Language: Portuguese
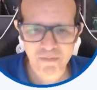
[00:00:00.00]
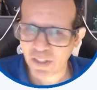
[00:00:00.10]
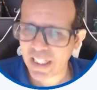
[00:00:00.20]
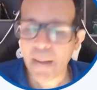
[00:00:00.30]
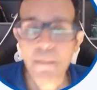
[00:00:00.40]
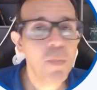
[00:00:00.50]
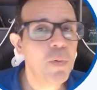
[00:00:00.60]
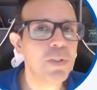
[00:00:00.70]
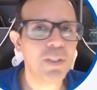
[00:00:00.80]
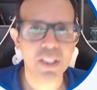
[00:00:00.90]
ficar
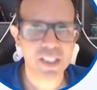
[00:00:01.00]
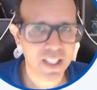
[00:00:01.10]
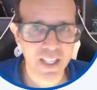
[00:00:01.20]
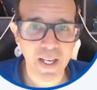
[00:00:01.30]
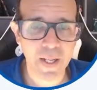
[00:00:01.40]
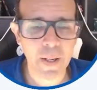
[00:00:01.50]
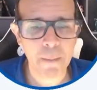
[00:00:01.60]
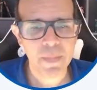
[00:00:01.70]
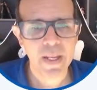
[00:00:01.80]
muito estranha, né?